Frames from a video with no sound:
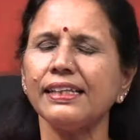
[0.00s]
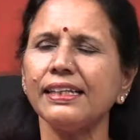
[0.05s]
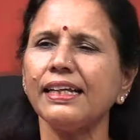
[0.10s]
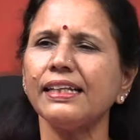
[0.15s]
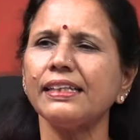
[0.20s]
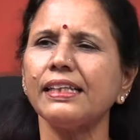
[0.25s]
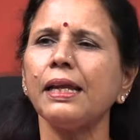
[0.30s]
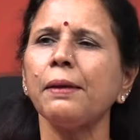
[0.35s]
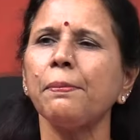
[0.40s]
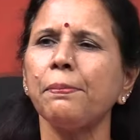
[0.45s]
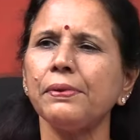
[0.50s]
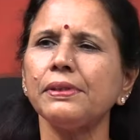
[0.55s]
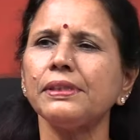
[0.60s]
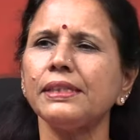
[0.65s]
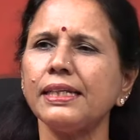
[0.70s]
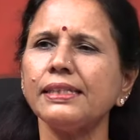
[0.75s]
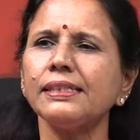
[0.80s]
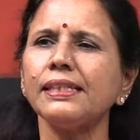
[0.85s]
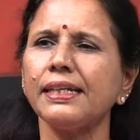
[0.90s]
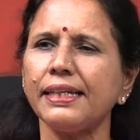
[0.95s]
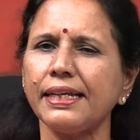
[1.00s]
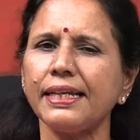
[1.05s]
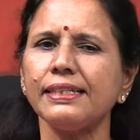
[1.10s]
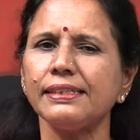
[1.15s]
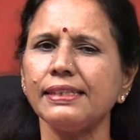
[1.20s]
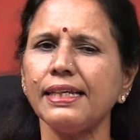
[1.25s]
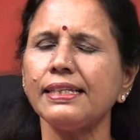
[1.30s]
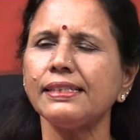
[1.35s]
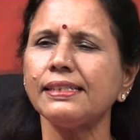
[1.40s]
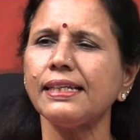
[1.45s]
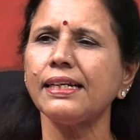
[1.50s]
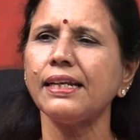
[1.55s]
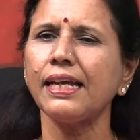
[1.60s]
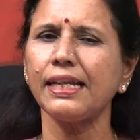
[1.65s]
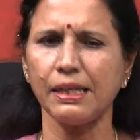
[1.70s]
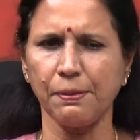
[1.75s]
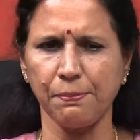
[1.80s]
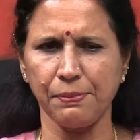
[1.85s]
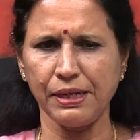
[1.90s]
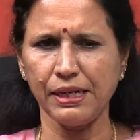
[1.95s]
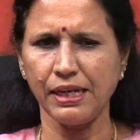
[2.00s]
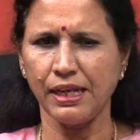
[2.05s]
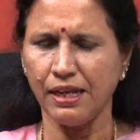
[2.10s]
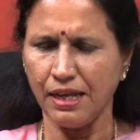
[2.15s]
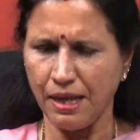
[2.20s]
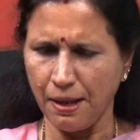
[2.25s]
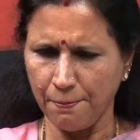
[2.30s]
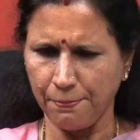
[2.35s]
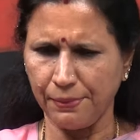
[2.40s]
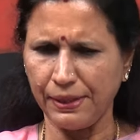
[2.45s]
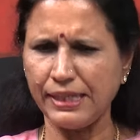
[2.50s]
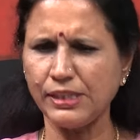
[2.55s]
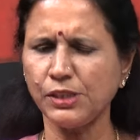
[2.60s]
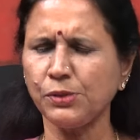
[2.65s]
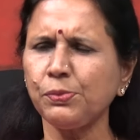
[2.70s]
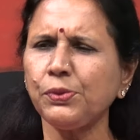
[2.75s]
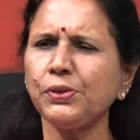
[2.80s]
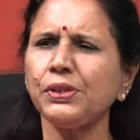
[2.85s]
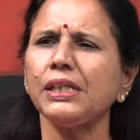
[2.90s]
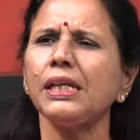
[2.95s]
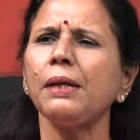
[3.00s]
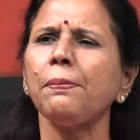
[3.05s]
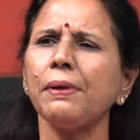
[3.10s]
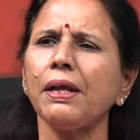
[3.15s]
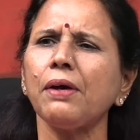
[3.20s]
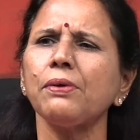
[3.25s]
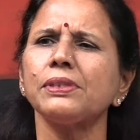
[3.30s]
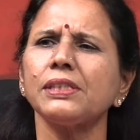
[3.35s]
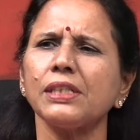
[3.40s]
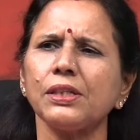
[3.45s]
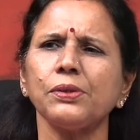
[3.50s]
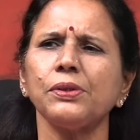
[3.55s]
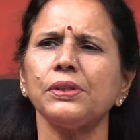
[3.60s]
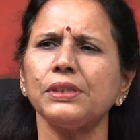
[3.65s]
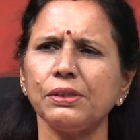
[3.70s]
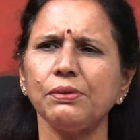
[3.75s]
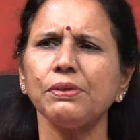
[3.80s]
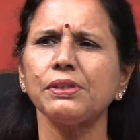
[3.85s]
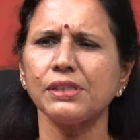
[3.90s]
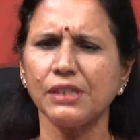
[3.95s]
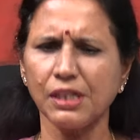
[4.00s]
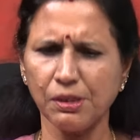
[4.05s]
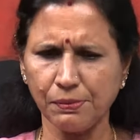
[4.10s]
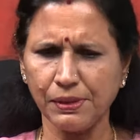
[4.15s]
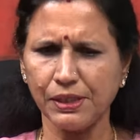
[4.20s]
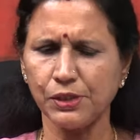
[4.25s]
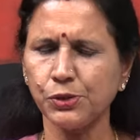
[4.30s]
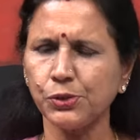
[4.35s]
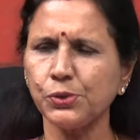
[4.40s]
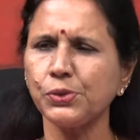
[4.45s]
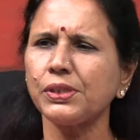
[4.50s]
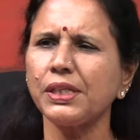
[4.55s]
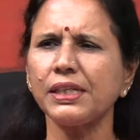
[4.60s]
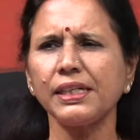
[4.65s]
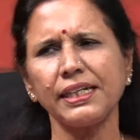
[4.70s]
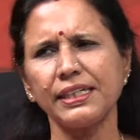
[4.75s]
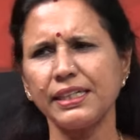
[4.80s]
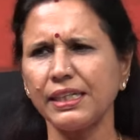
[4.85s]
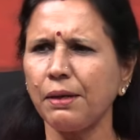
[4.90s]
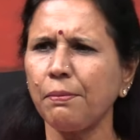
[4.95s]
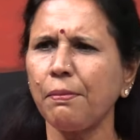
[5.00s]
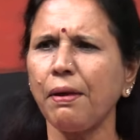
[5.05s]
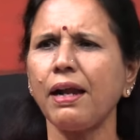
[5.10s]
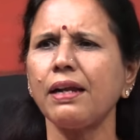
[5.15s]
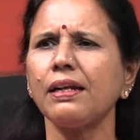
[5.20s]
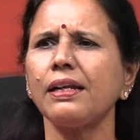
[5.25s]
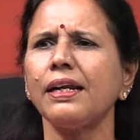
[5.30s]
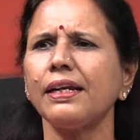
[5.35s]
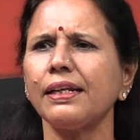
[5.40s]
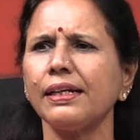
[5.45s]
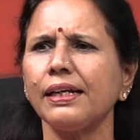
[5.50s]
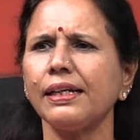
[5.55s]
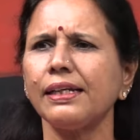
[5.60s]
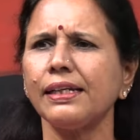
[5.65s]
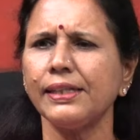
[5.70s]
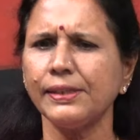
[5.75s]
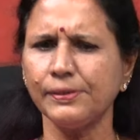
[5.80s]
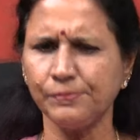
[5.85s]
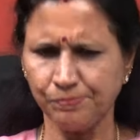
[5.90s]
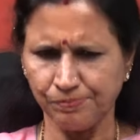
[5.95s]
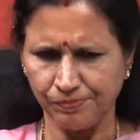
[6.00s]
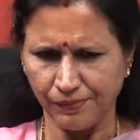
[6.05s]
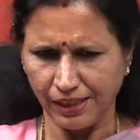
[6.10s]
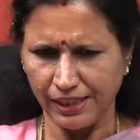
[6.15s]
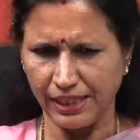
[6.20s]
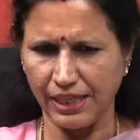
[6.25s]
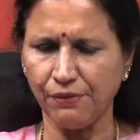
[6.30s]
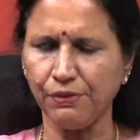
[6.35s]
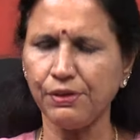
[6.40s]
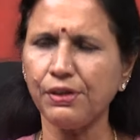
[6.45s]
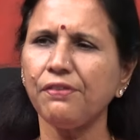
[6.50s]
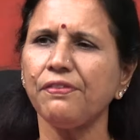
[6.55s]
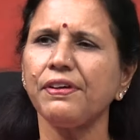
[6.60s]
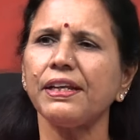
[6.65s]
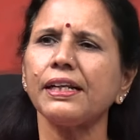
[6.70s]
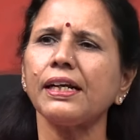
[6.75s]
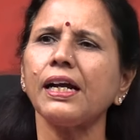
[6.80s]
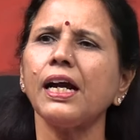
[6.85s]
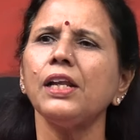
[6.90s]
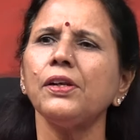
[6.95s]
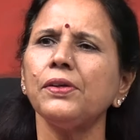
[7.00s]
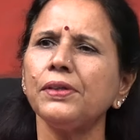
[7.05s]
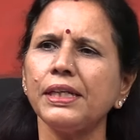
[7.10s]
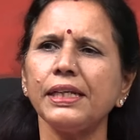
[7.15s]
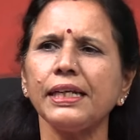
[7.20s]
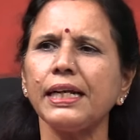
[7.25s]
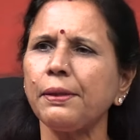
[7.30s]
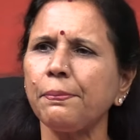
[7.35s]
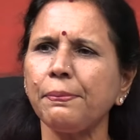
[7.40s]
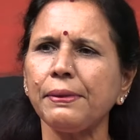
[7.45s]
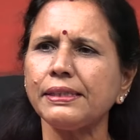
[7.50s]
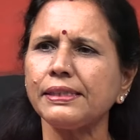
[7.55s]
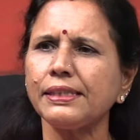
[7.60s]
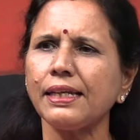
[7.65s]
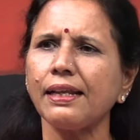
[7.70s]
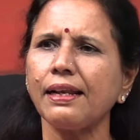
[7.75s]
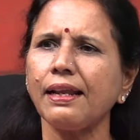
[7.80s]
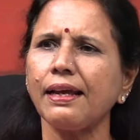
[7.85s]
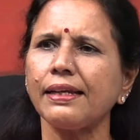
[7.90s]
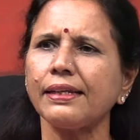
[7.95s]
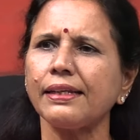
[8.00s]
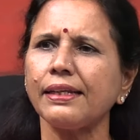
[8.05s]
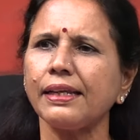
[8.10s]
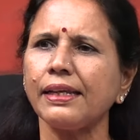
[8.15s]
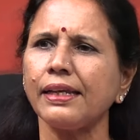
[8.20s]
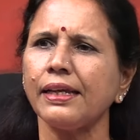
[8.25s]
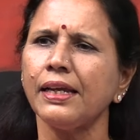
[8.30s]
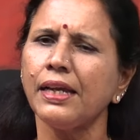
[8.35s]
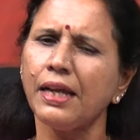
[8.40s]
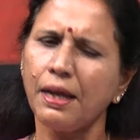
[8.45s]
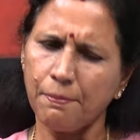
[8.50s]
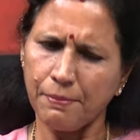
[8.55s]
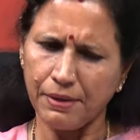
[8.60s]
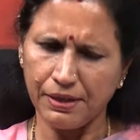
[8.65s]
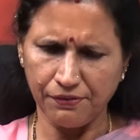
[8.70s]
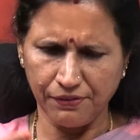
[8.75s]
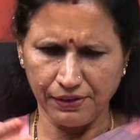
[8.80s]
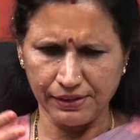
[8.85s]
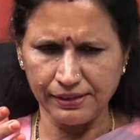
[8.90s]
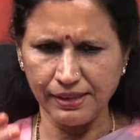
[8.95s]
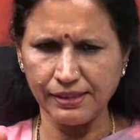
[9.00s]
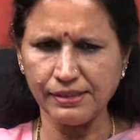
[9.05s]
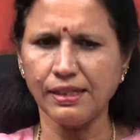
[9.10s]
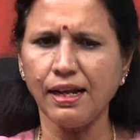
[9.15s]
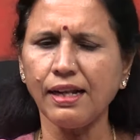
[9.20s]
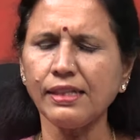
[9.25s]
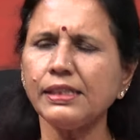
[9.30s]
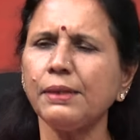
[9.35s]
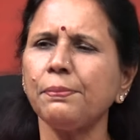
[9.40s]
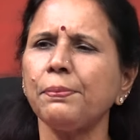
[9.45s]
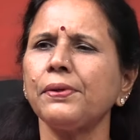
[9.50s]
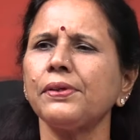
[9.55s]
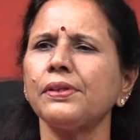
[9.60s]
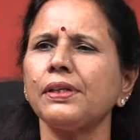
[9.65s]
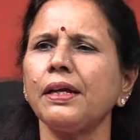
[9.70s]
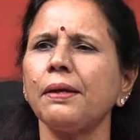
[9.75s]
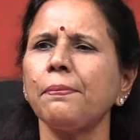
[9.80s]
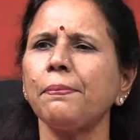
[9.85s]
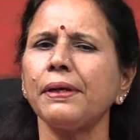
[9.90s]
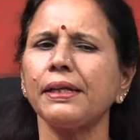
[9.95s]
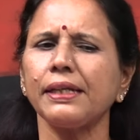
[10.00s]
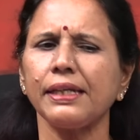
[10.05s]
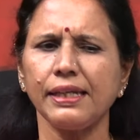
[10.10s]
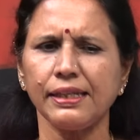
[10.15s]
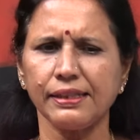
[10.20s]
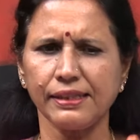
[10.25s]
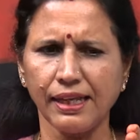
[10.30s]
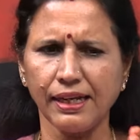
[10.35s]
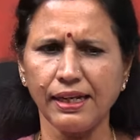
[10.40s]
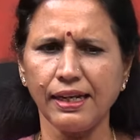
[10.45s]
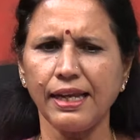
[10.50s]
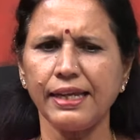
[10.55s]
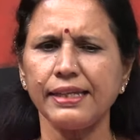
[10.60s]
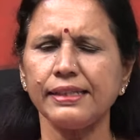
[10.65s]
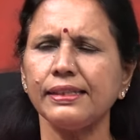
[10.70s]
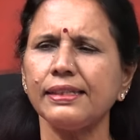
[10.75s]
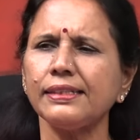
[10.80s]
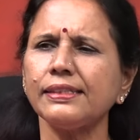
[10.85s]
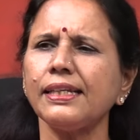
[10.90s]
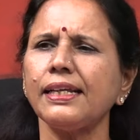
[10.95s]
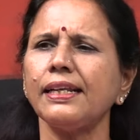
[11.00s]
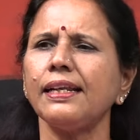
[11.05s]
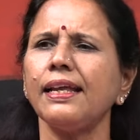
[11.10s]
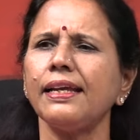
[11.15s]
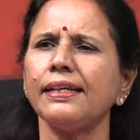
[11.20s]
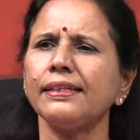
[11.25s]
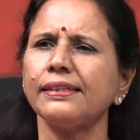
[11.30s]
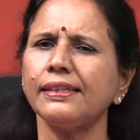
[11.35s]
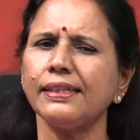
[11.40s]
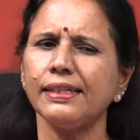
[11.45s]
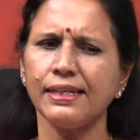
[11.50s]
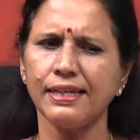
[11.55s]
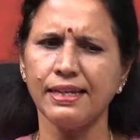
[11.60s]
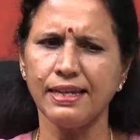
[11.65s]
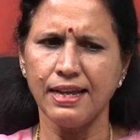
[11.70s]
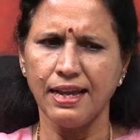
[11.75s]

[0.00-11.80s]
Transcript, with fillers: అధినేత ఎప్పుడు చేశాడు ఏం చేశాడు ఆయన ఎప్పుడైనా ప్రెస్ ముందుకి ఇప్పుడు అవసరం కొద్దీ వస్తున్నాడు మనం చూసిన గట్టిగా మాట్లాడగలడా ఎవరో వెనకాలండి నడిపించాలి ఆయన్ని మనం వంద సార్లు చెప్పుకున్నాం ఇప్పటికి తల్లి అయింది చెల్లి అయింది